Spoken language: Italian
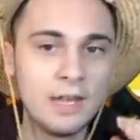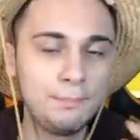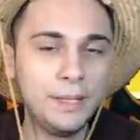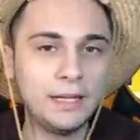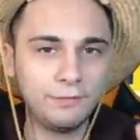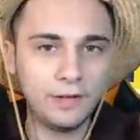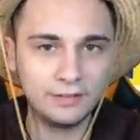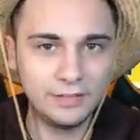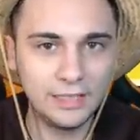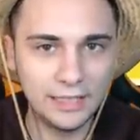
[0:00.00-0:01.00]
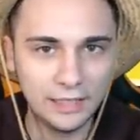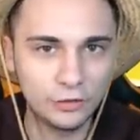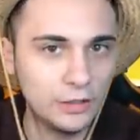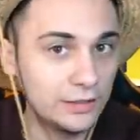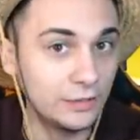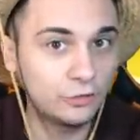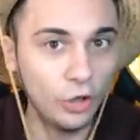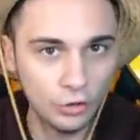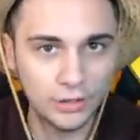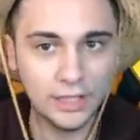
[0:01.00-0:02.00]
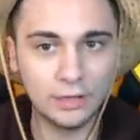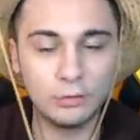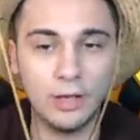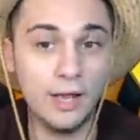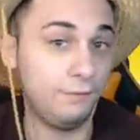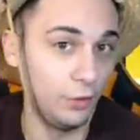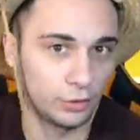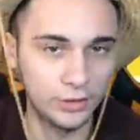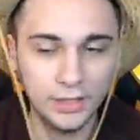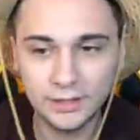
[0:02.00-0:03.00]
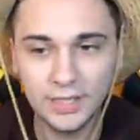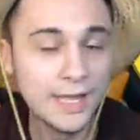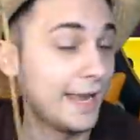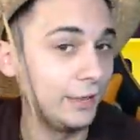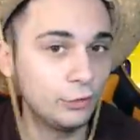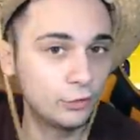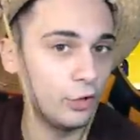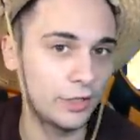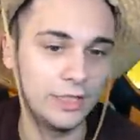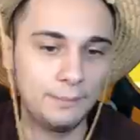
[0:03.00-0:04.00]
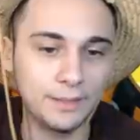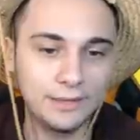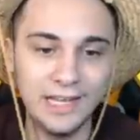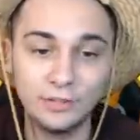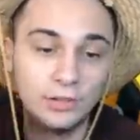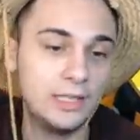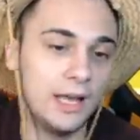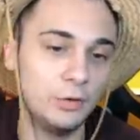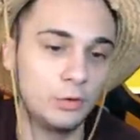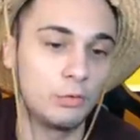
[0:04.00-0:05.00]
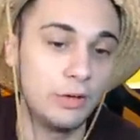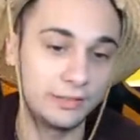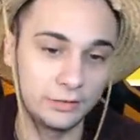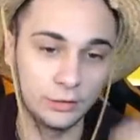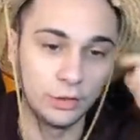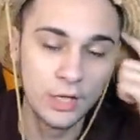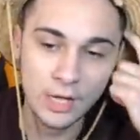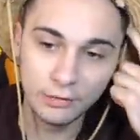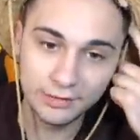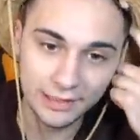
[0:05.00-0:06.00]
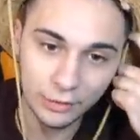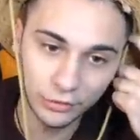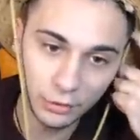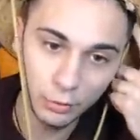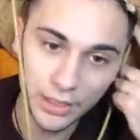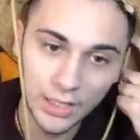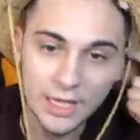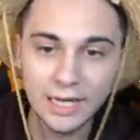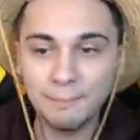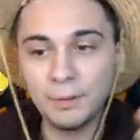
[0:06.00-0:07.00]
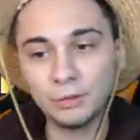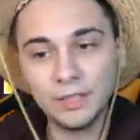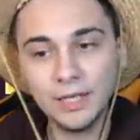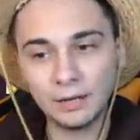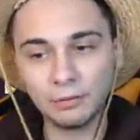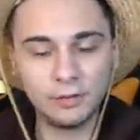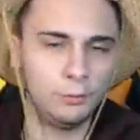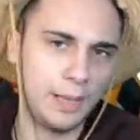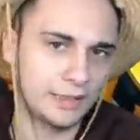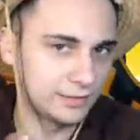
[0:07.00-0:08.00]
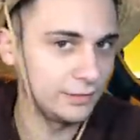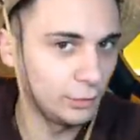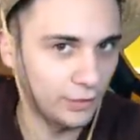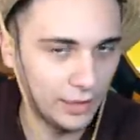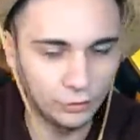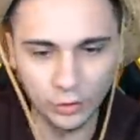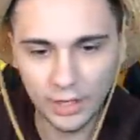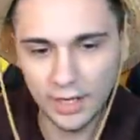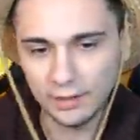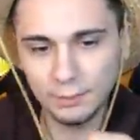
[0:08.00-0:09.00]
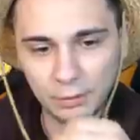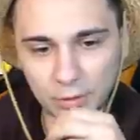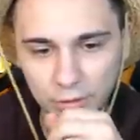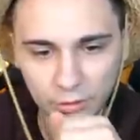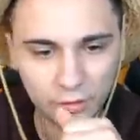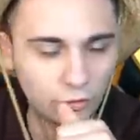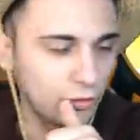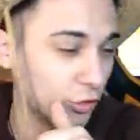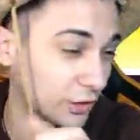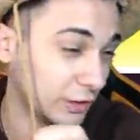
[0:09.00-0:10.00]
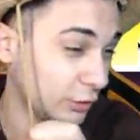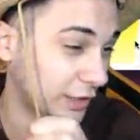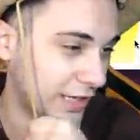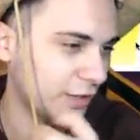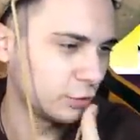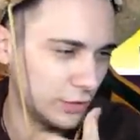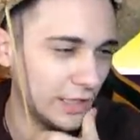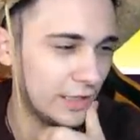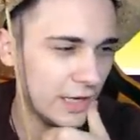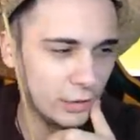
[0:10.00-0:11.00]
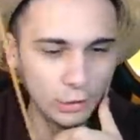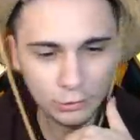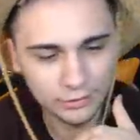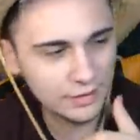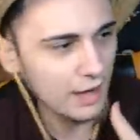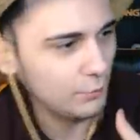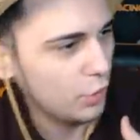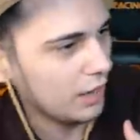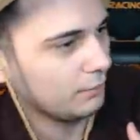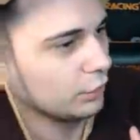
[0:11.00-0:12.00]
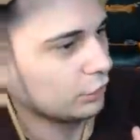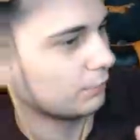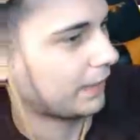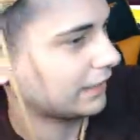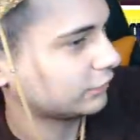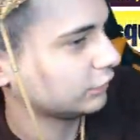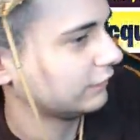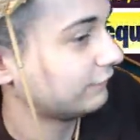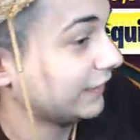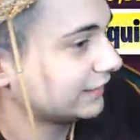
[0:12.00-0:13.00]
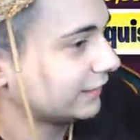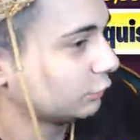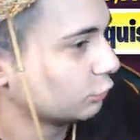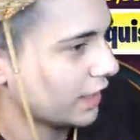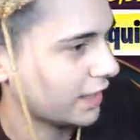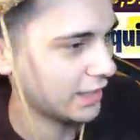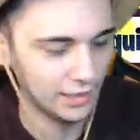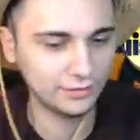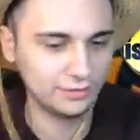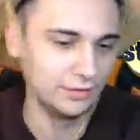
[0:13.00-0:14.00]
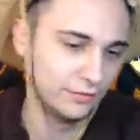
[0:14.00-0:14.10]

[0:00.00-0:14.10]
Per far sì che la gente giochi a, a Fortnite e non giochi ad Apex Legends, danno questo, questa cosa qui, che per ottenere questi V-Bucks dovrai giocare per 14 giorni. In ogni caso, dai, lo acquistiamo al modico prezzo di 22, eh sì, di